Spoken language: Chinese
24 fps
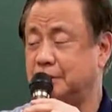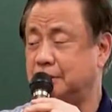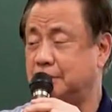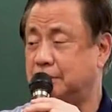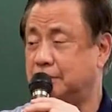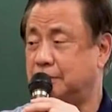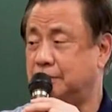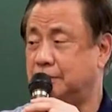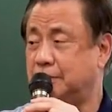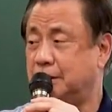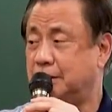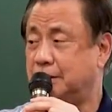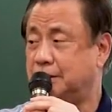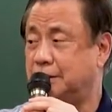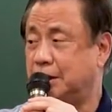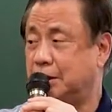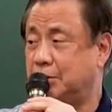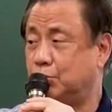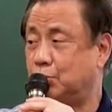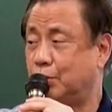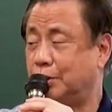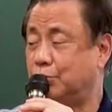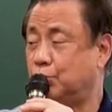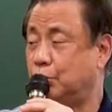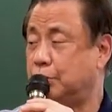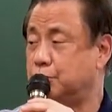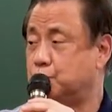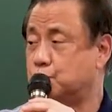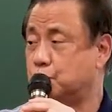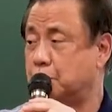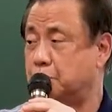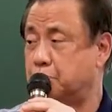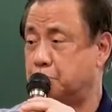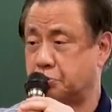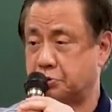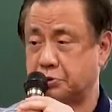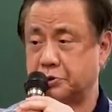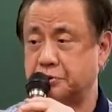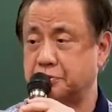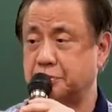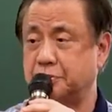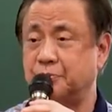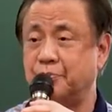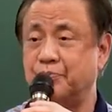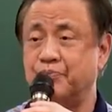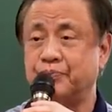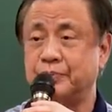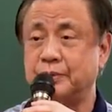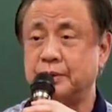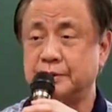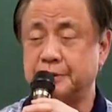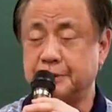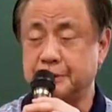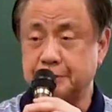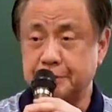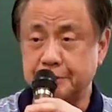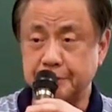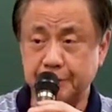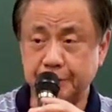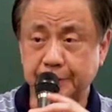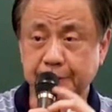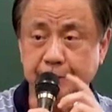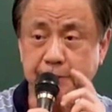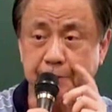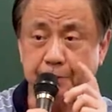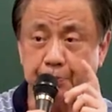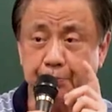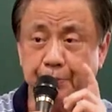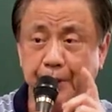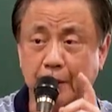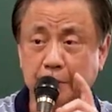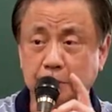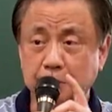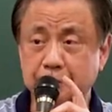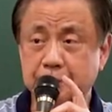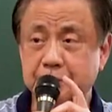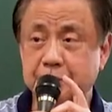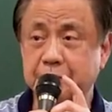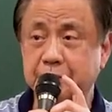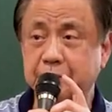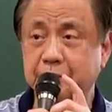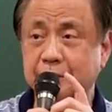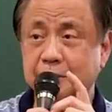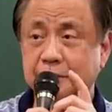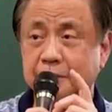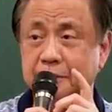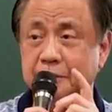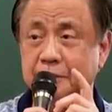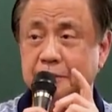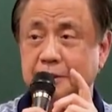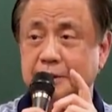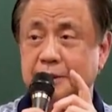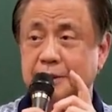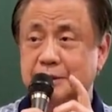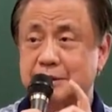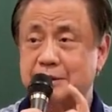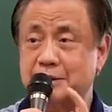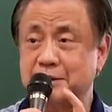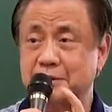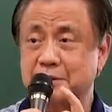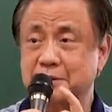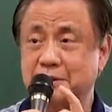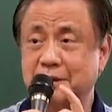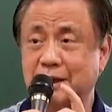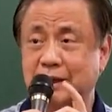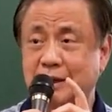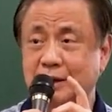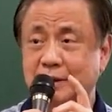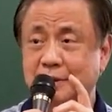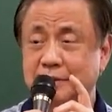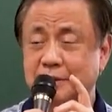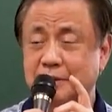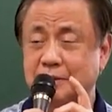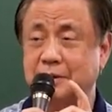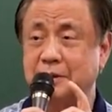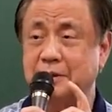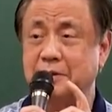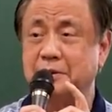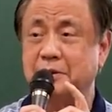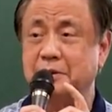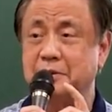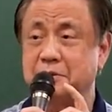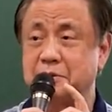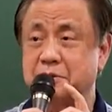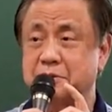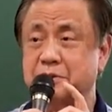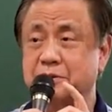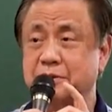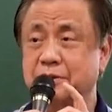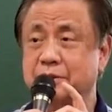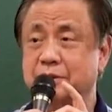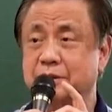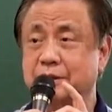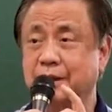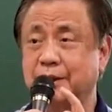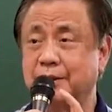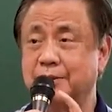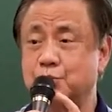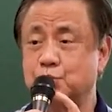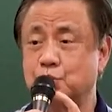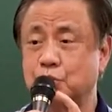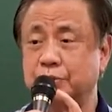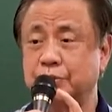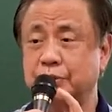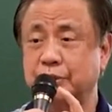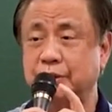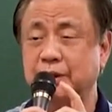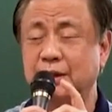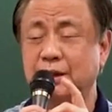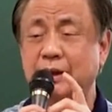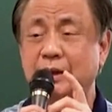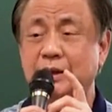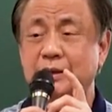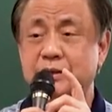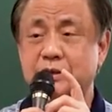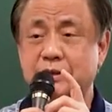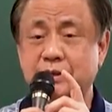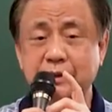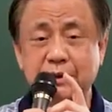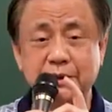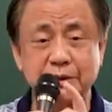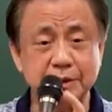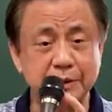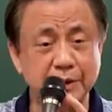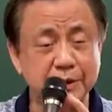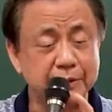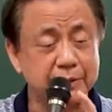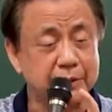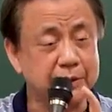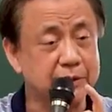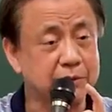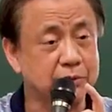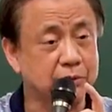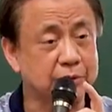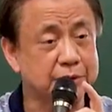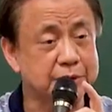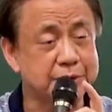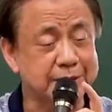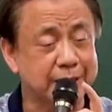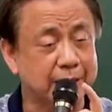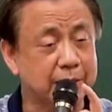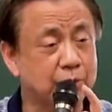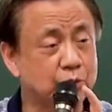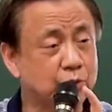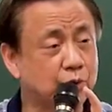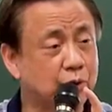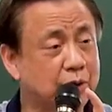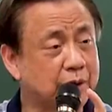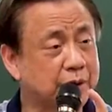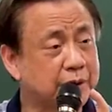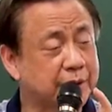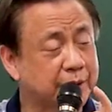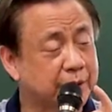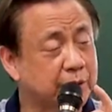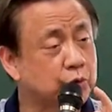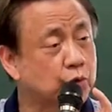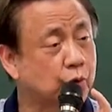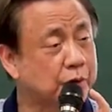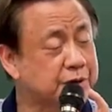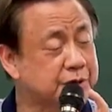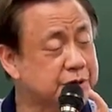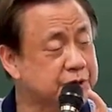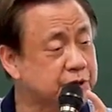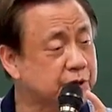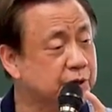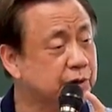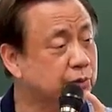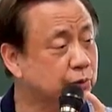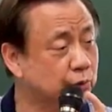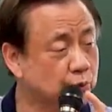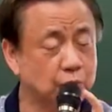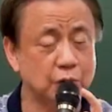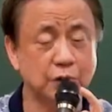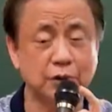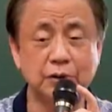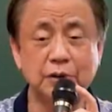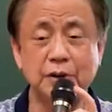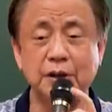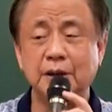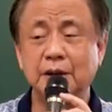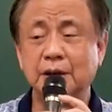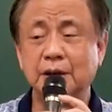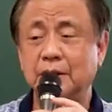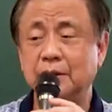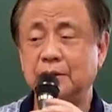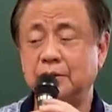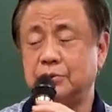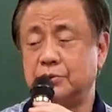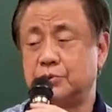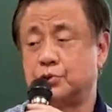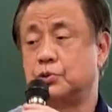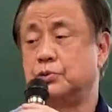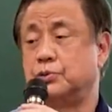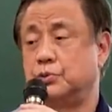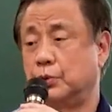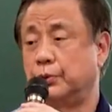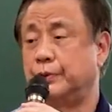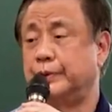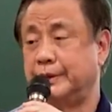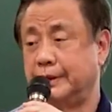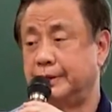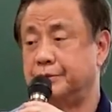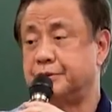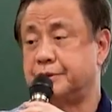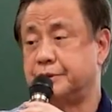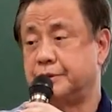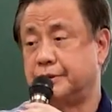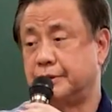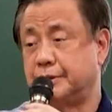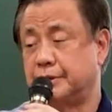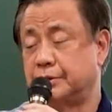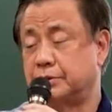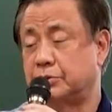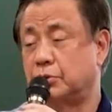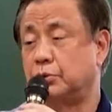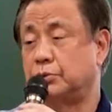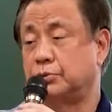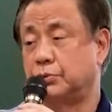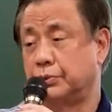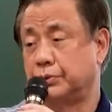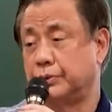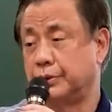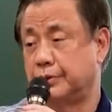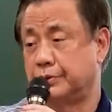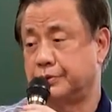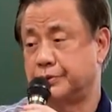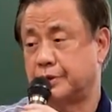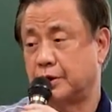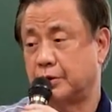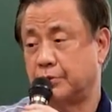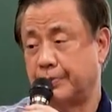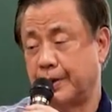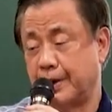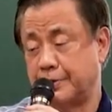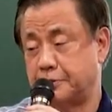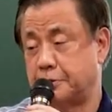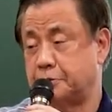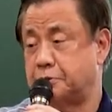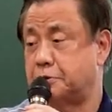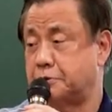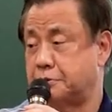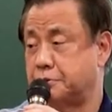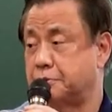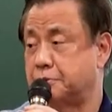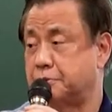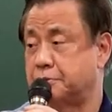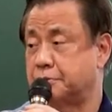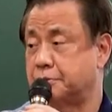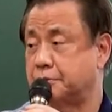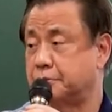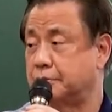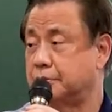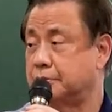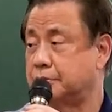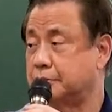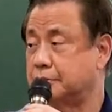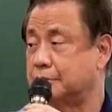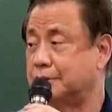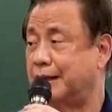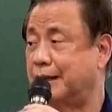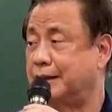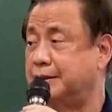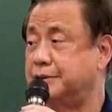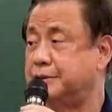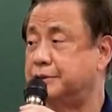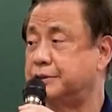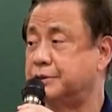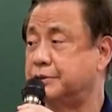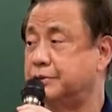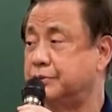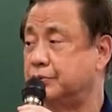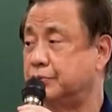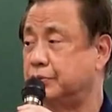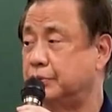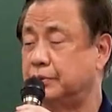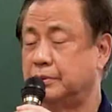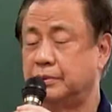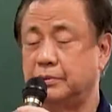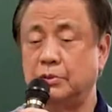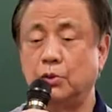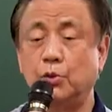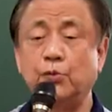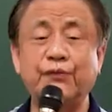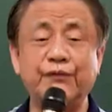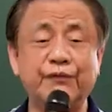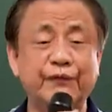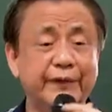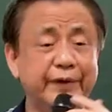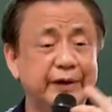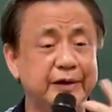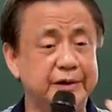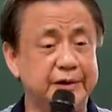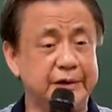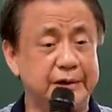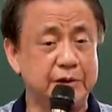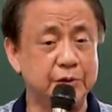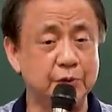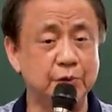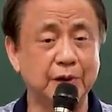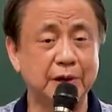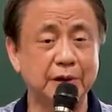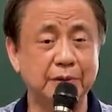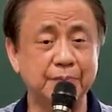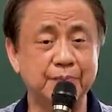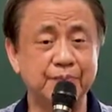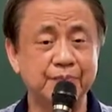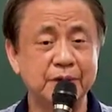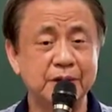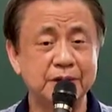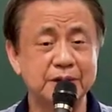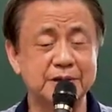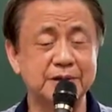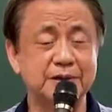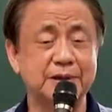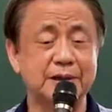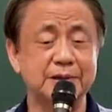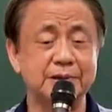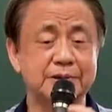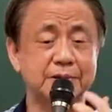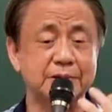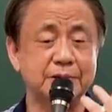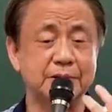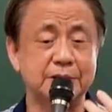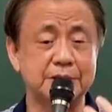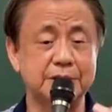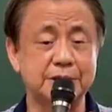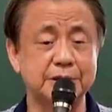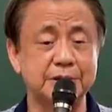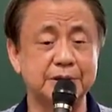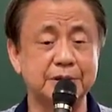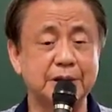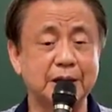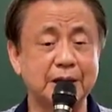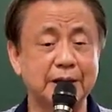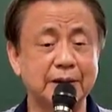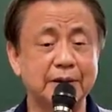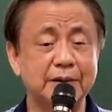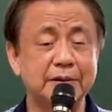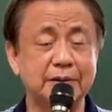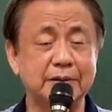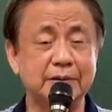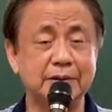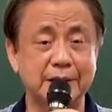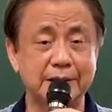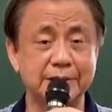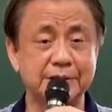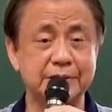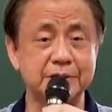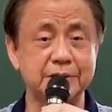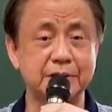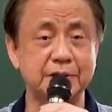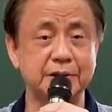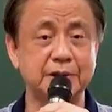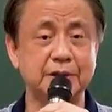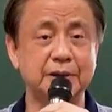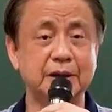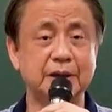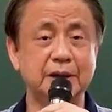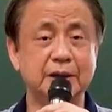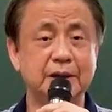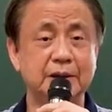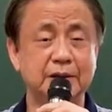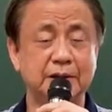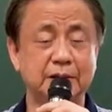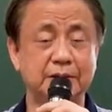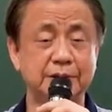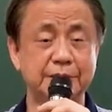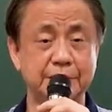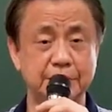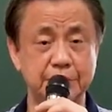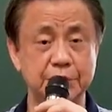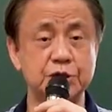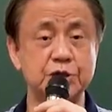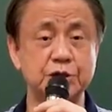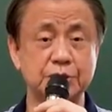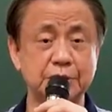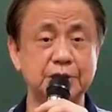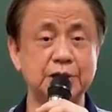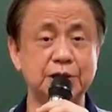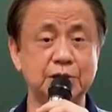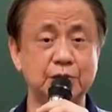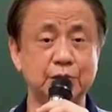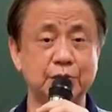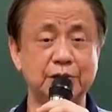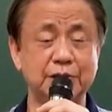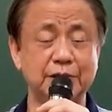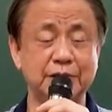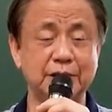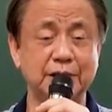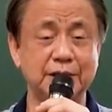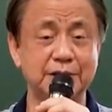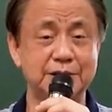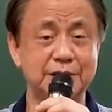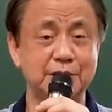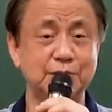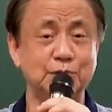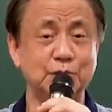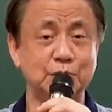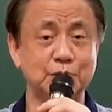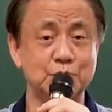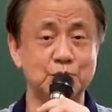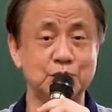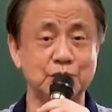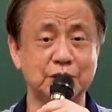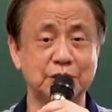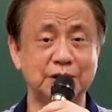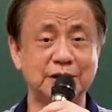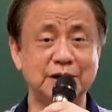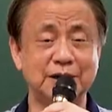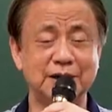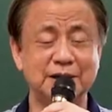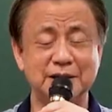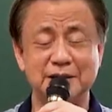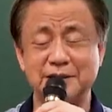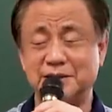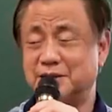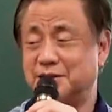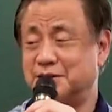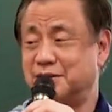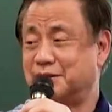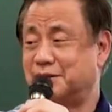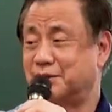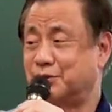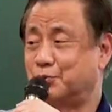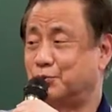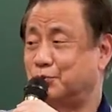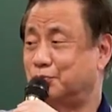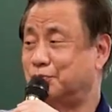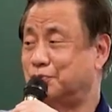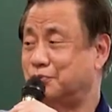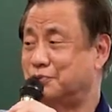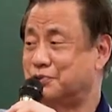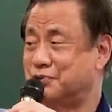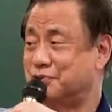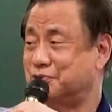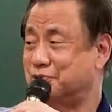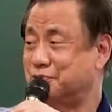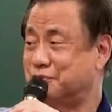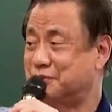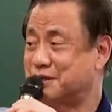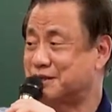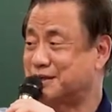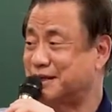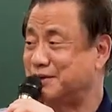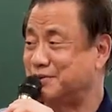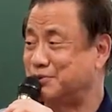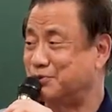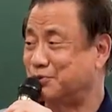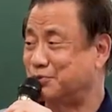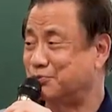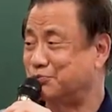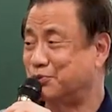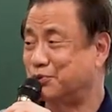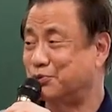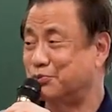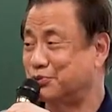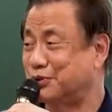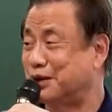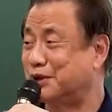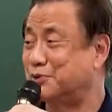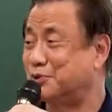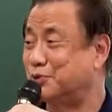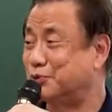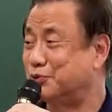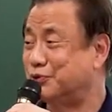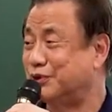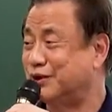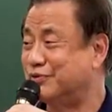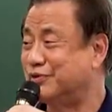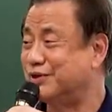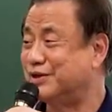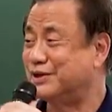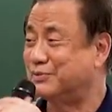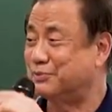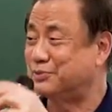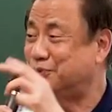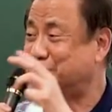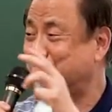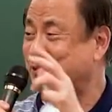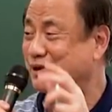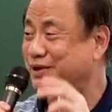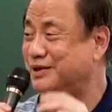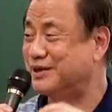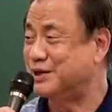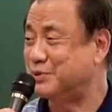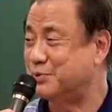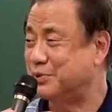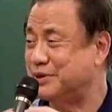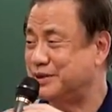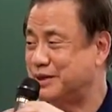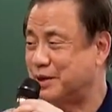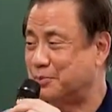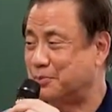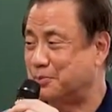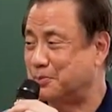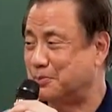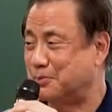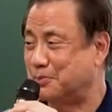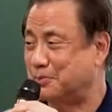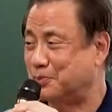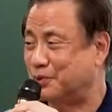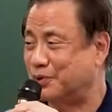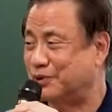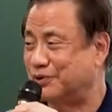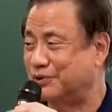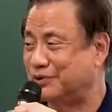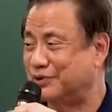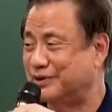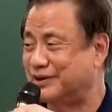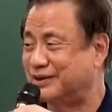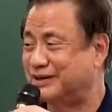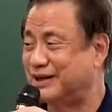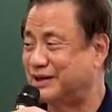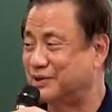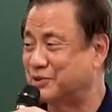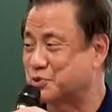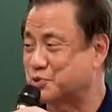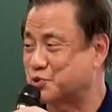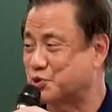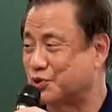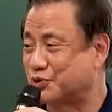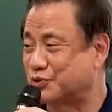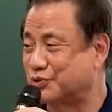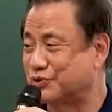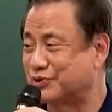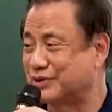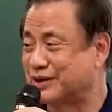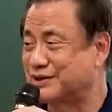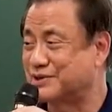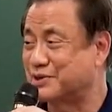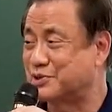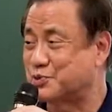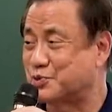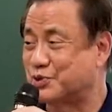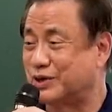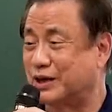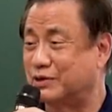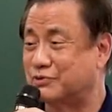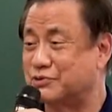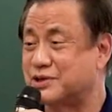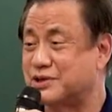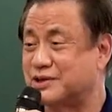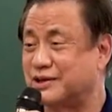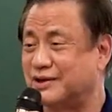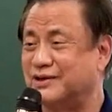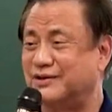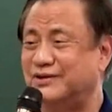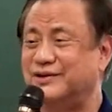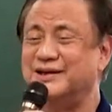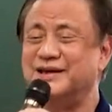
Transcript: 哦天花乱坠，不是，而是你的表情、你的姿态、你的眼神，让他觉得这个人跟我讲话很关心我。我说永远要记得，沟通有效百分之七十是来自于非语言，是来自于姿态，来自于。哦，你的肢体语言，那请同学等一下在沟通的时候再善用，不过不太容易，因为那么多人愿意讲，嗯嗯你当时学过，他就觉得好笑。